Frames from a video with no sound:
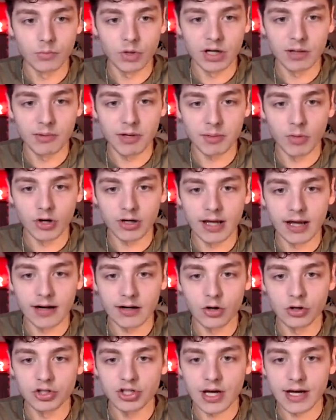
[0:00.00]
buona per Morgan
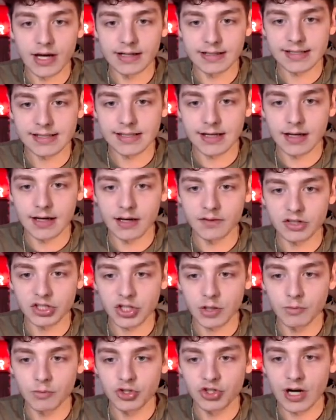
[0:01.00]
Rogers,
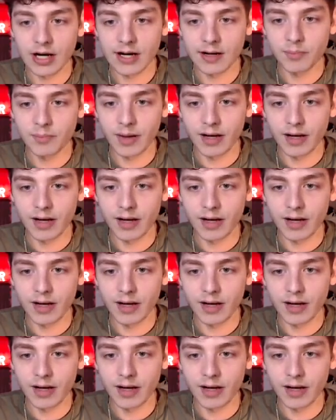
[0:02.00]
facciamo girare il